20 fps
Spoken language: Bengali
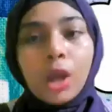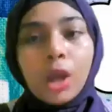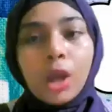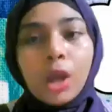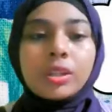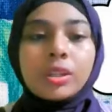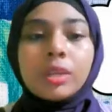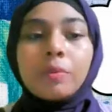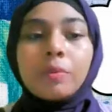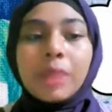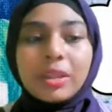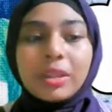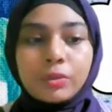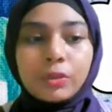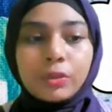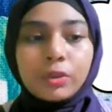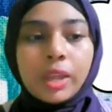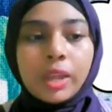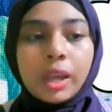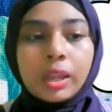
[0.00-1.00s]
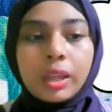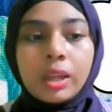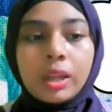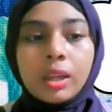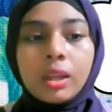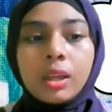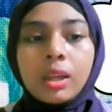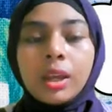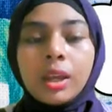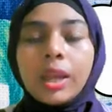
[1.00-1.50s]
হচ্ছে ব্যস্ত থাকি
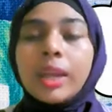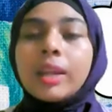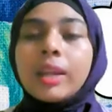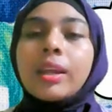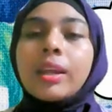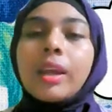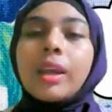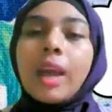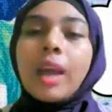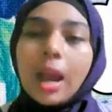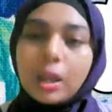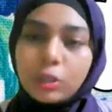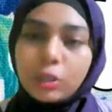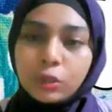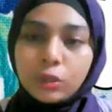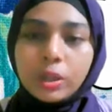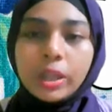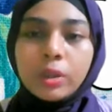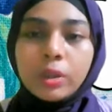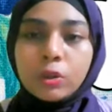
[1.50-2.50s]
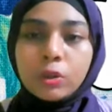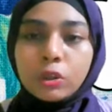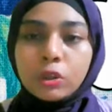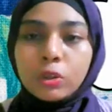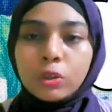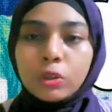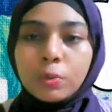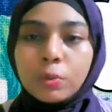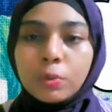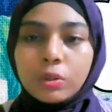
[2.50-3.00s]
এটা কি আসলেই
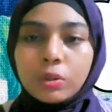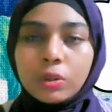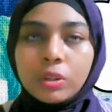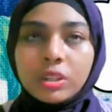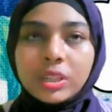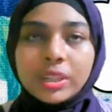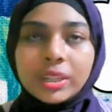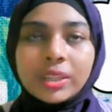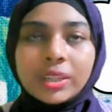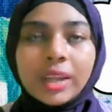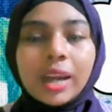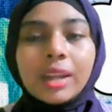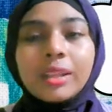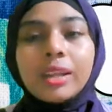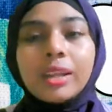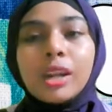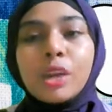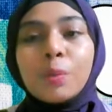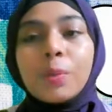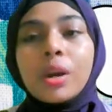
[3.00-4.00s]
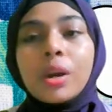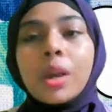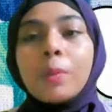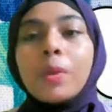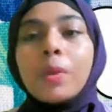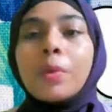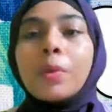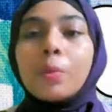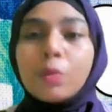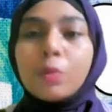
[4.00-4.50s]
গুরুত্বপূর্ণ যে সারাদিনের পর
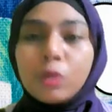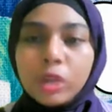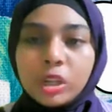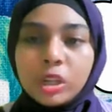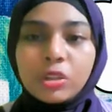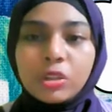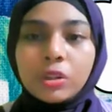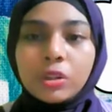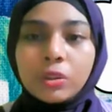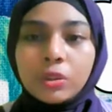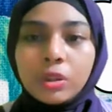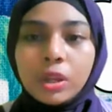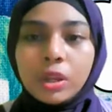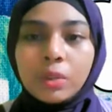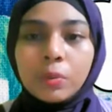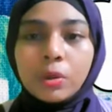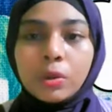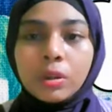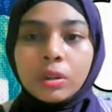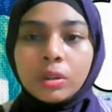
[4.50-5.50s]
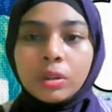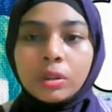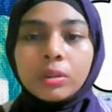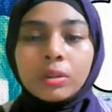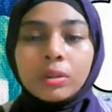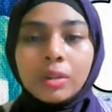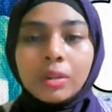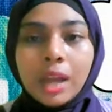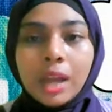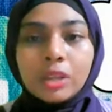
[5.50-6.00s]
আমি আমার মনের যত্ন নিব
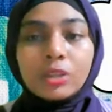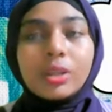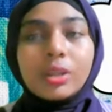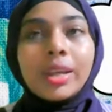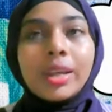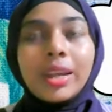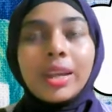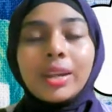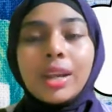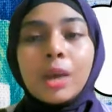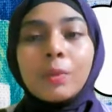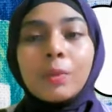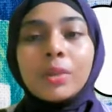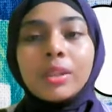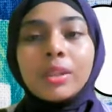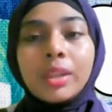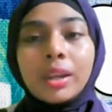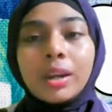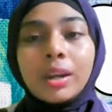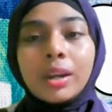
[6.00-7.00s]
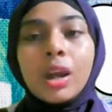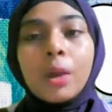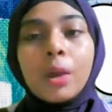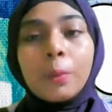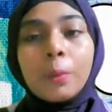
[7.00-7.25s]
আসলে কি এটা আমাদের